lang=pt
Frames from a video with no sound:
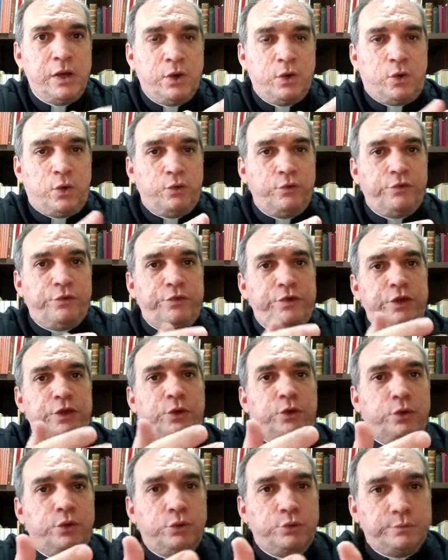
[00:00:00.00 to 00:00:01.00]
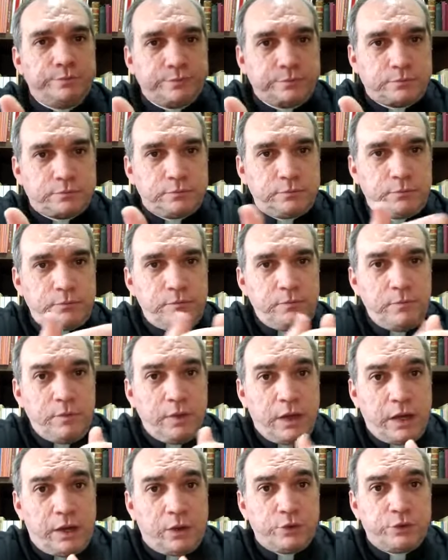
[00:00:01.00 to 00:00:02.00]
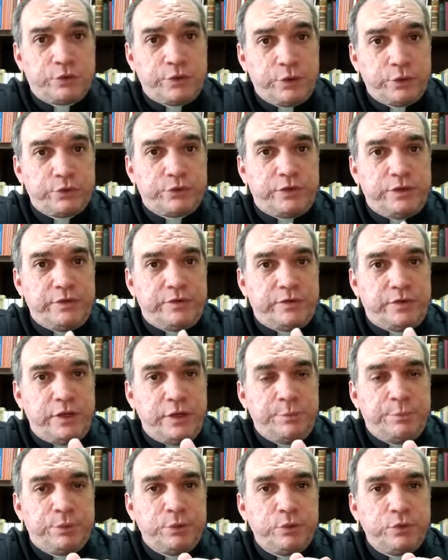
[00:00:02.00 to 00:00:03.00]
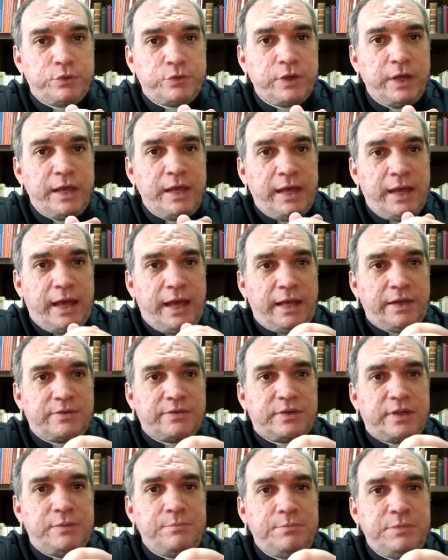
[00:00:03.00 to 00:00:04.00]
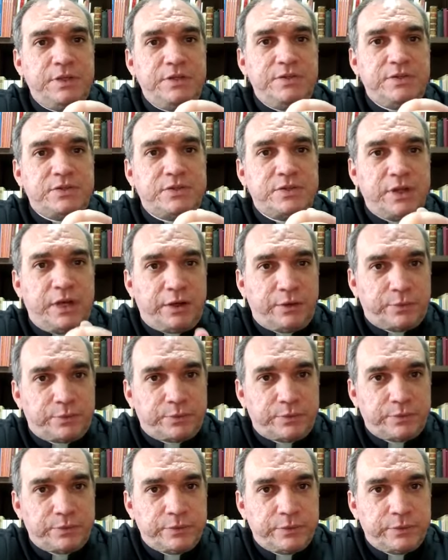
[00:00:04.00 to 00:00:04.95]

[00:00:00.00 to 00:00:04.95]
confiou aos seus discípulos esta missão